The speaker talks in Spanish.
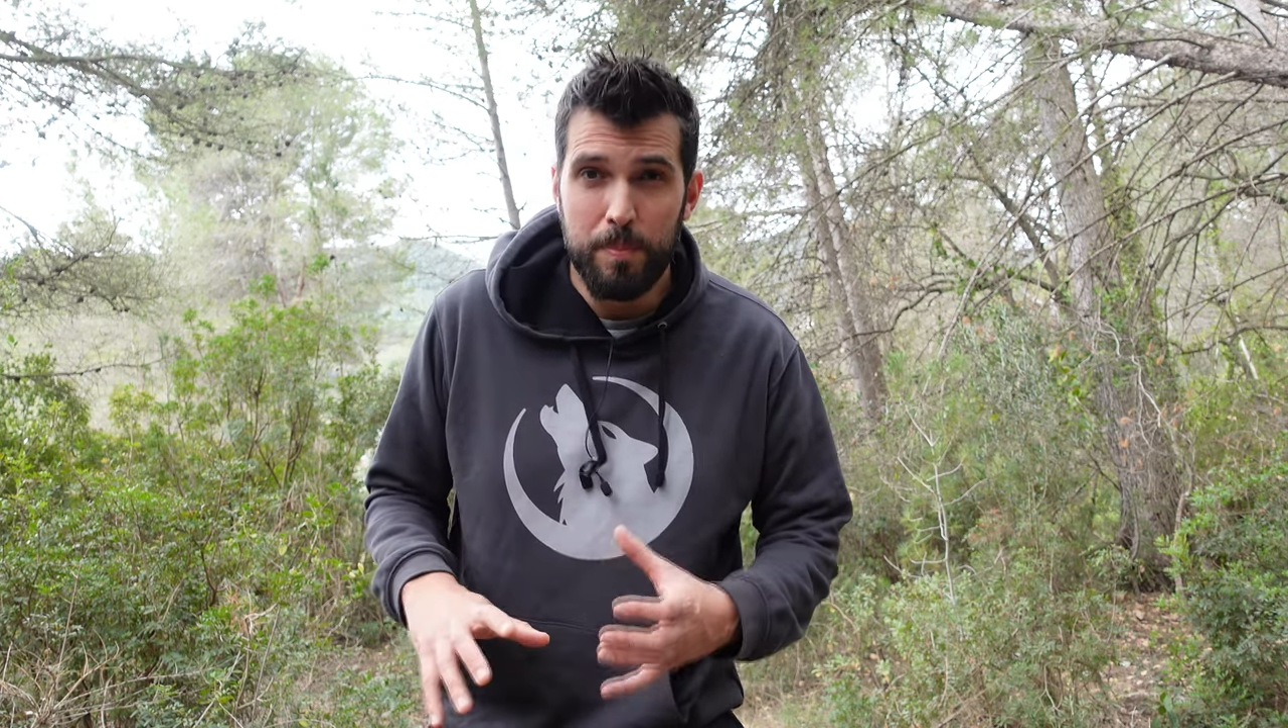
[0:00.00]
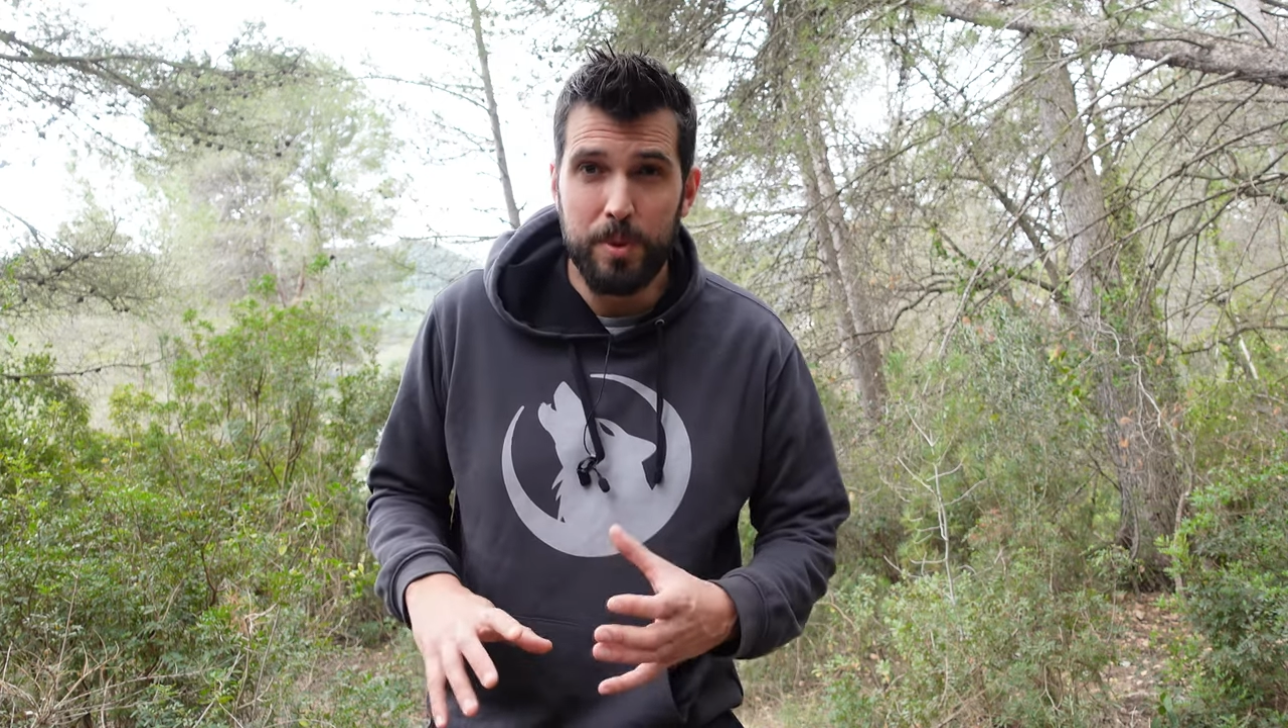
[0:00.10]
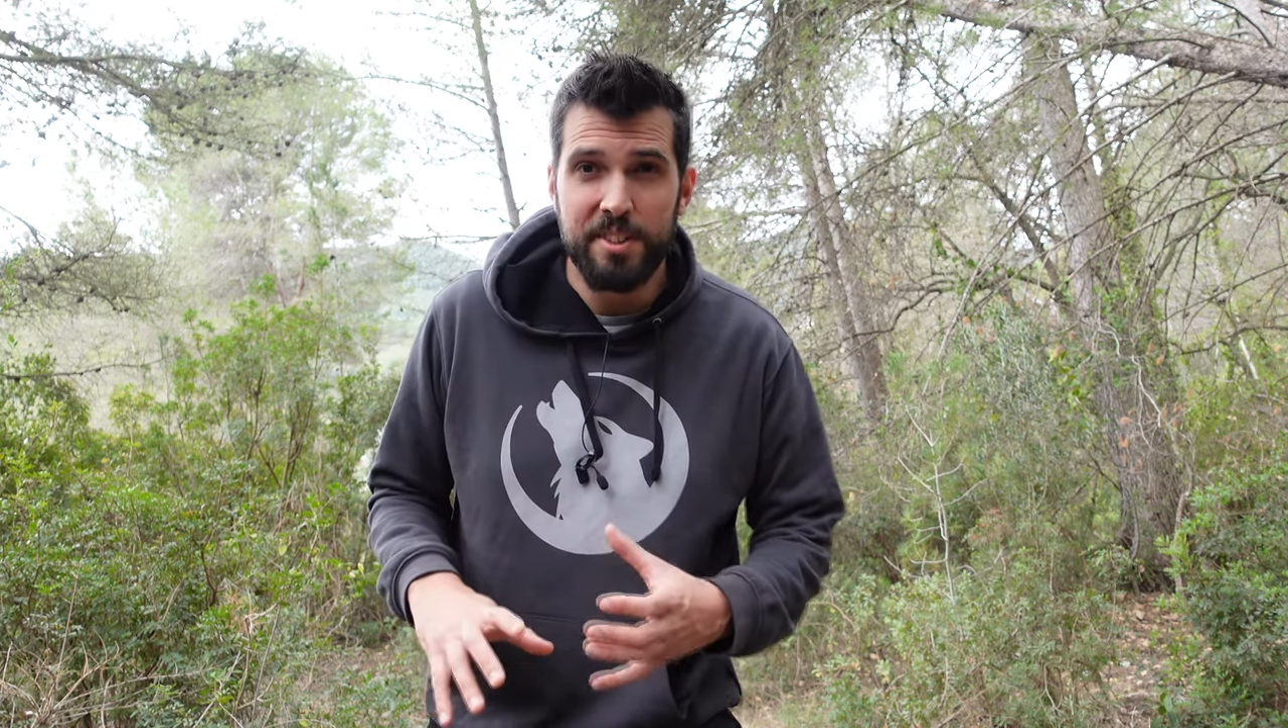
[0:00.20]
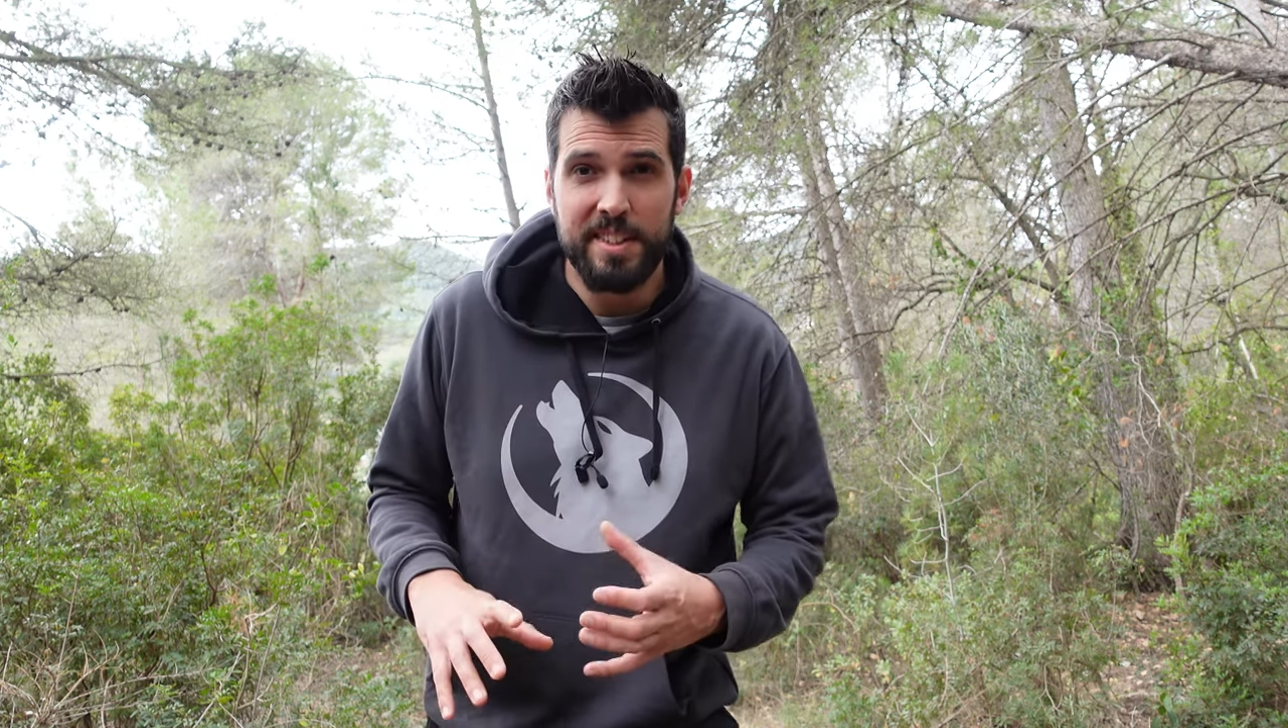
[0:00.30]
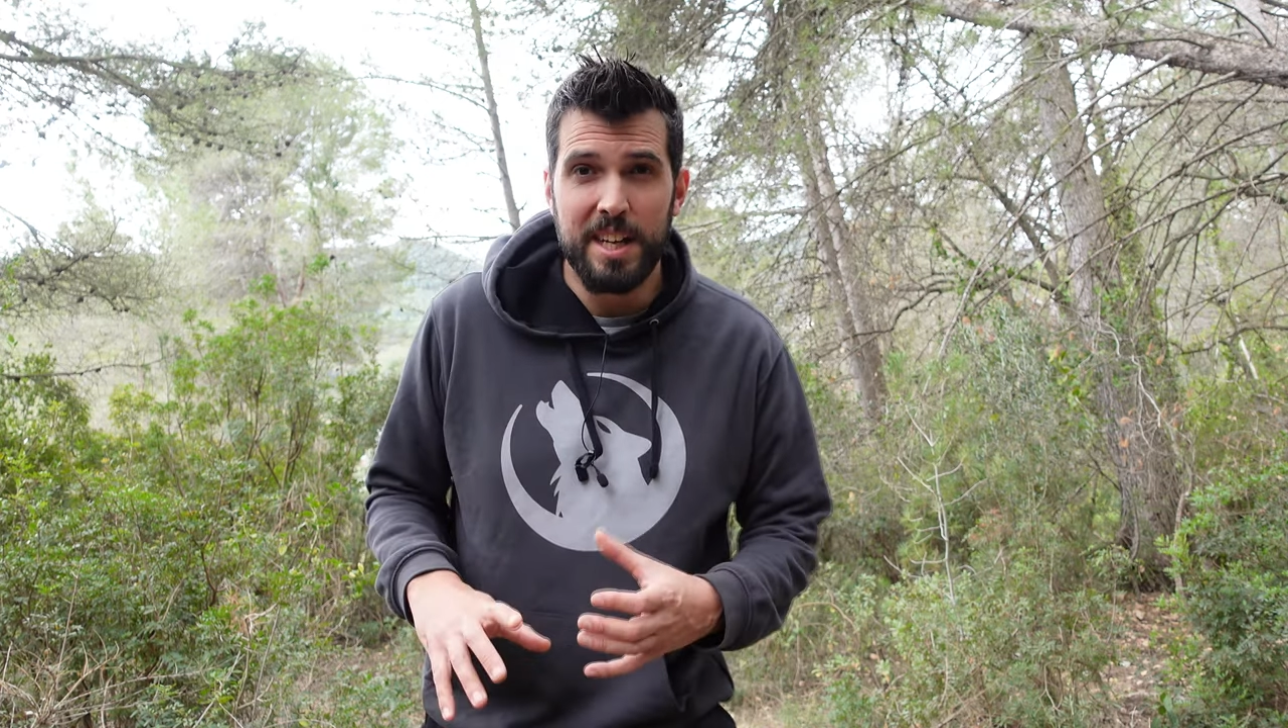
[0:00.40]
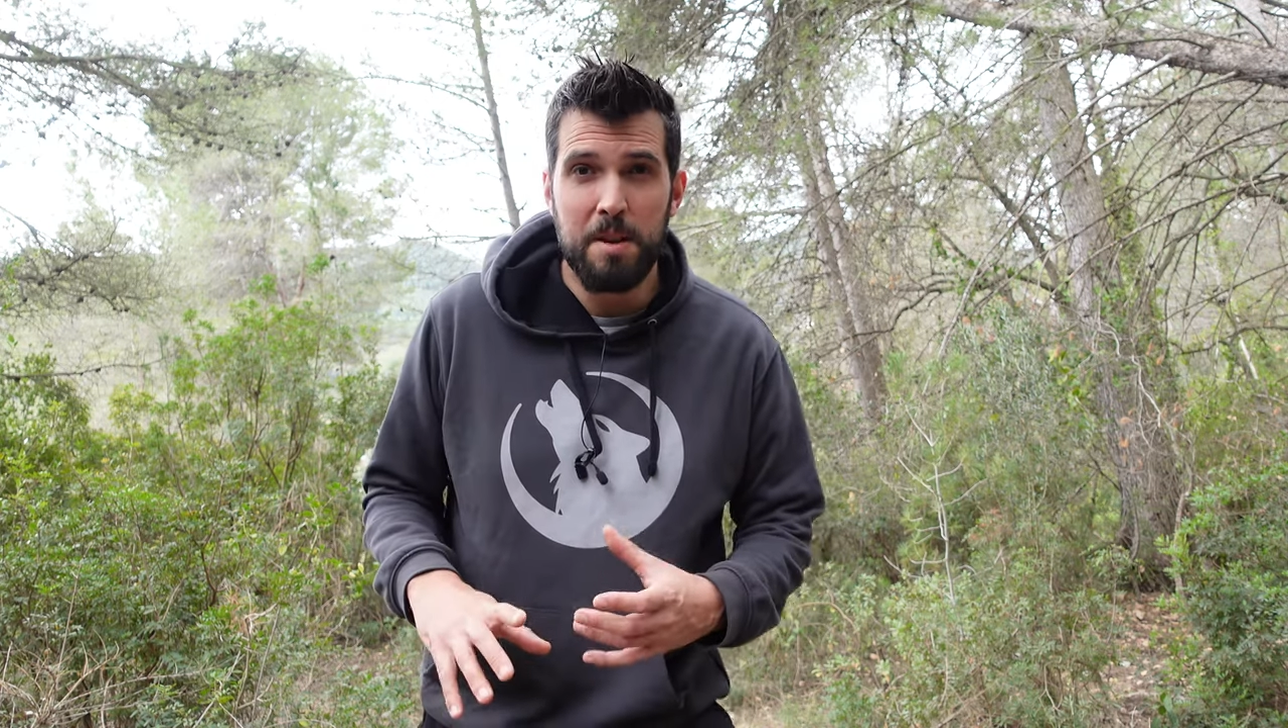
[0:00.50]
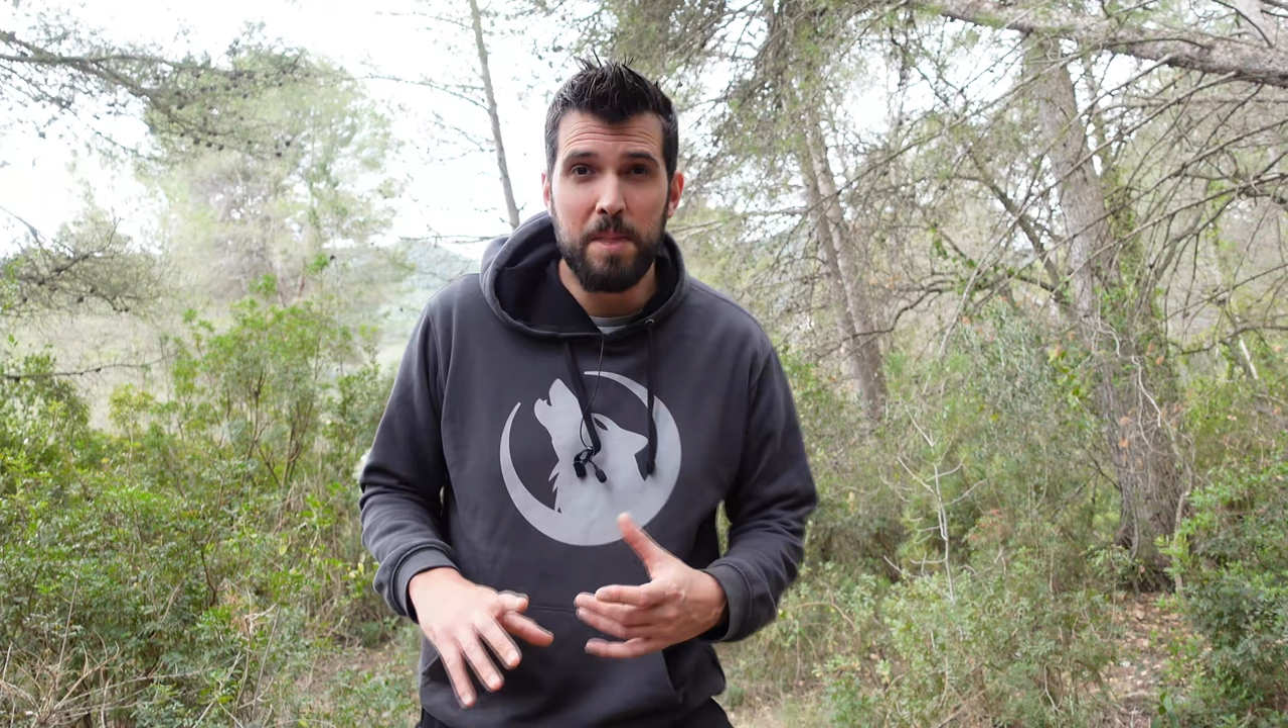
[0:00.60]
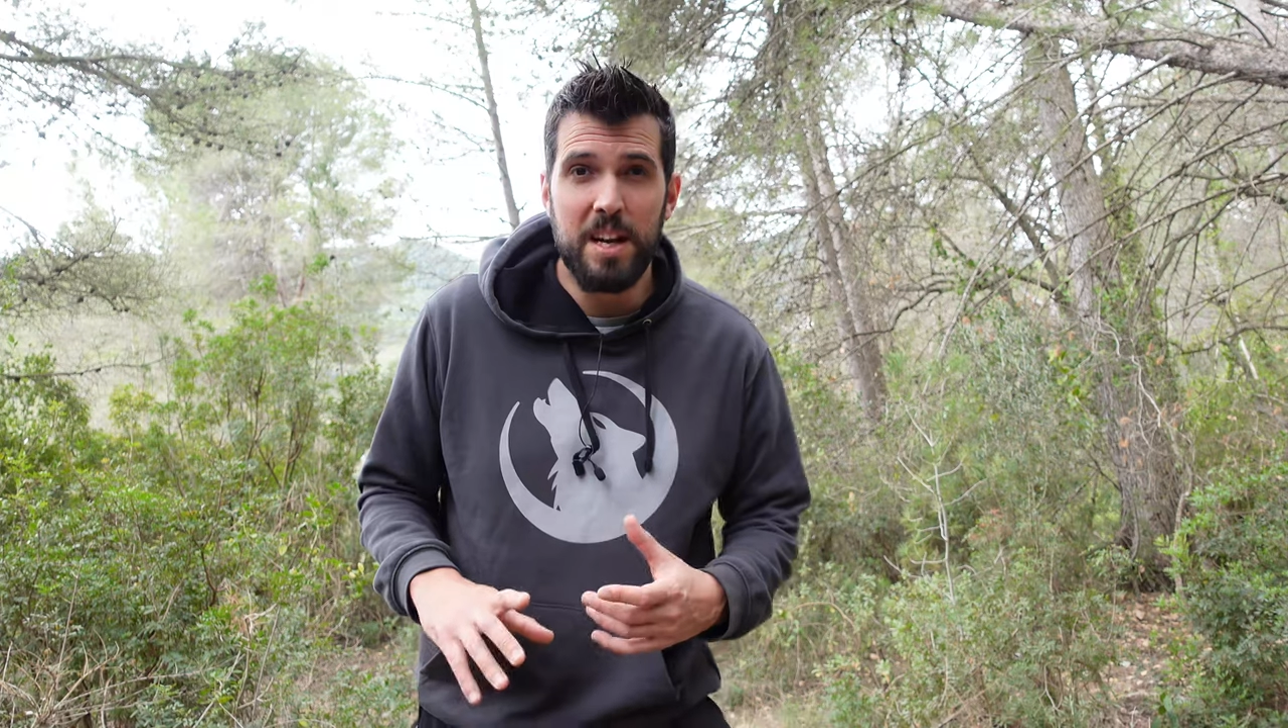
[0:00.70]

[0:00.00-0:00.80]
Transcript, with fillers: Podéis seguirme